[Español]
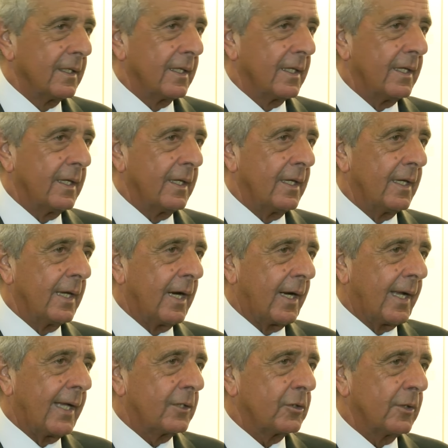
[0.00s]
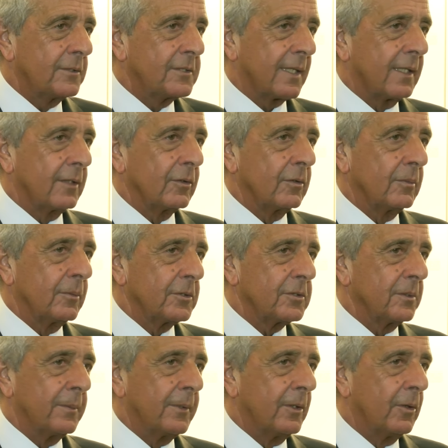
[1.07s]
eh, acá estoy charlando con vos
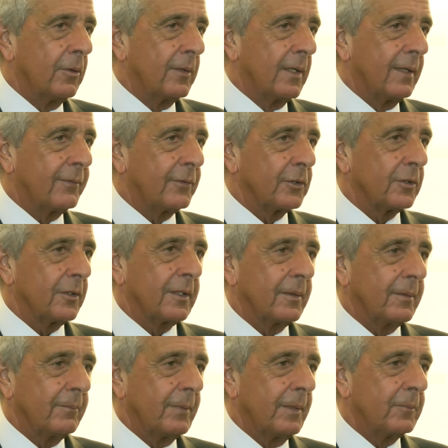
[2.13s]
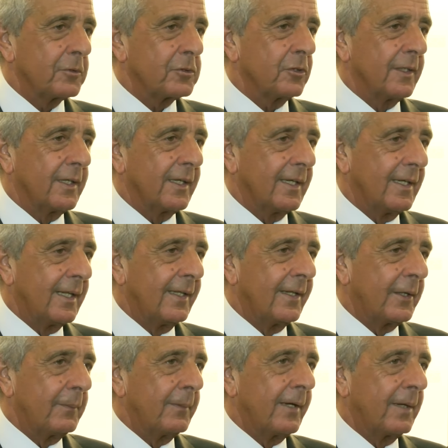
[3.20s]
y veo una de las fotos que me emociona, que es la de
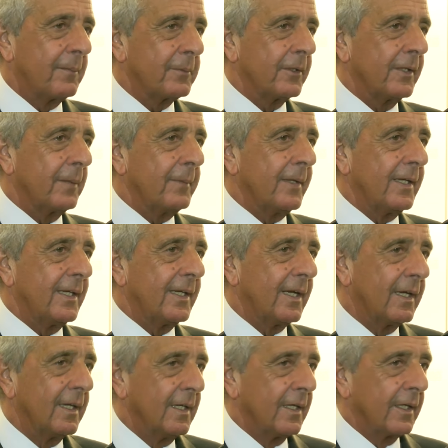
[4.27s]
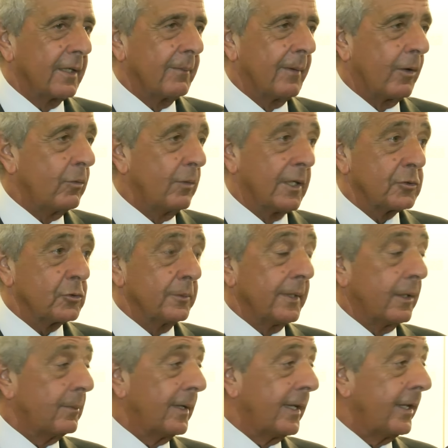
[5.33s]
River campeón de América, que bajó una lluvia
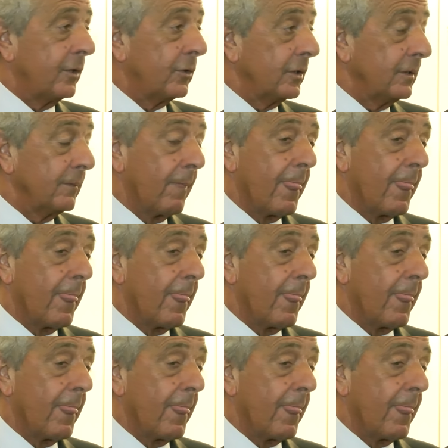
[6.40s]
como la de hoy.